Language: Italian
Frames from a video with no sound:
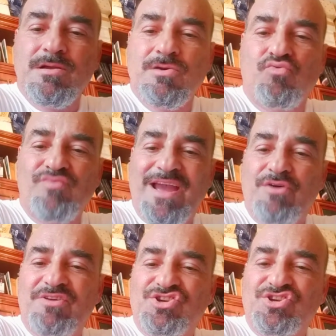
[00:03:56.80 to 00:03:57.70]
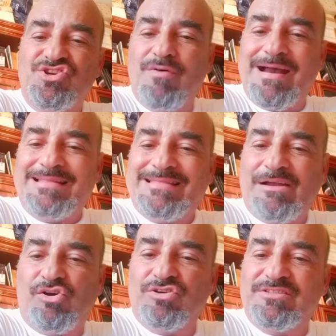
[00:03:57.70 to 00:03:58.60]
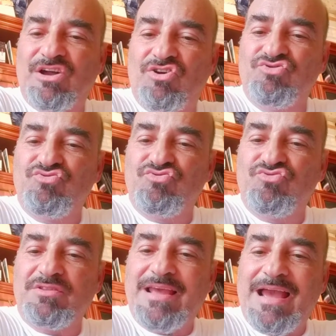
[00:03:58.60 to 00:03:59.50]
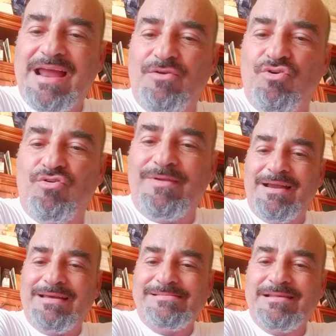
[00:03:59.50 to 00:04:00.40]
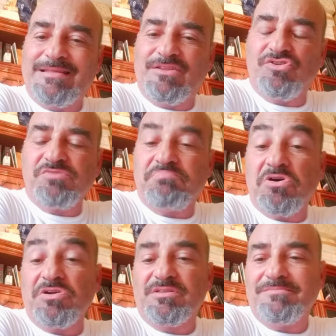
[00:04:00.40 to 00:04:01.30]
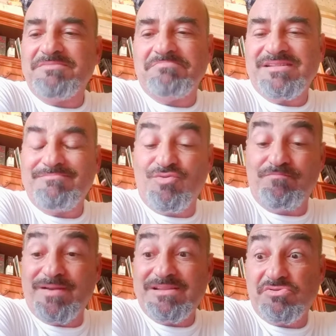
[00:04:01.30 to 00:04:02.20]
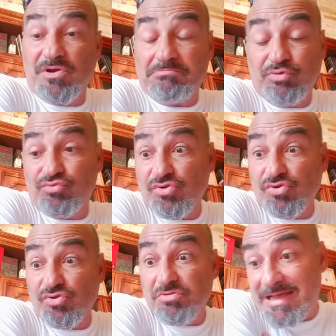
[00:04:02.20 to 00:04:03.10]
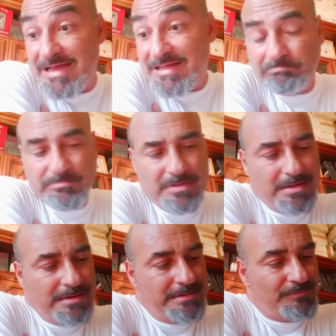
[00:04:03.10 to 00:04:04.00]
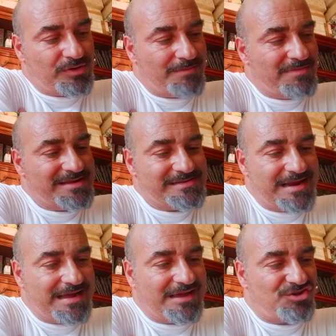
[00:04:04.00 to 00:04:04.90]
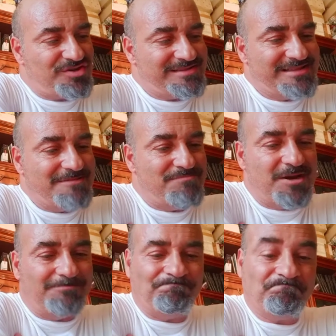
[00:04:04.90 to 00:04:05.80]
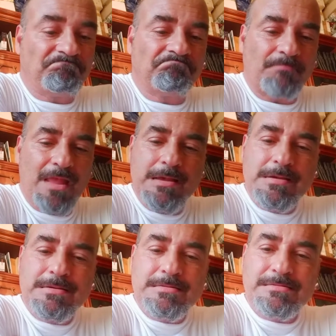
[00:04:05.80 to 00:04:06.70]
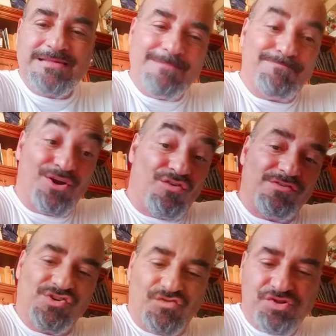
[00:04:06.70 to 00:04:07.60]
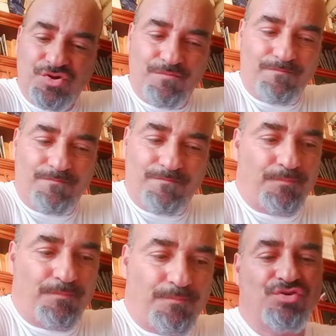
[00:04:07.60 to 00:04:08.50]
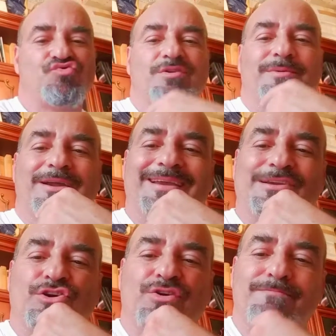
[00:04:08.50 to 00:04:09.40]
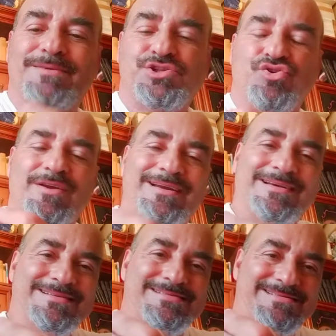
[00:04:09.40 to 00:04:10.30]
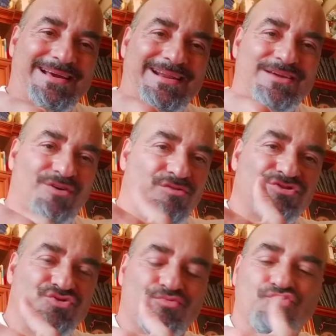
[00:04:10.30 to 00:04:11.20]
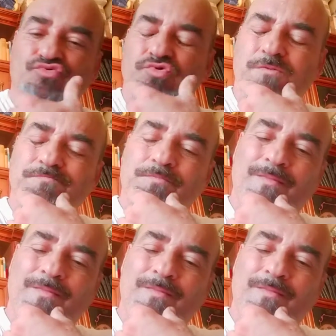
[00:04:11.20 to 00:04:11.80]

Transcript: 1,50 euro costa oggi un quotidiano come Gazzetta dello Sport. Mi sembra un prezzo tutto sommato potrebbe essere anche accessibile. Se però ci fossero un po' più di contenuti, perché io ho l'impressione che il segreto a questo punto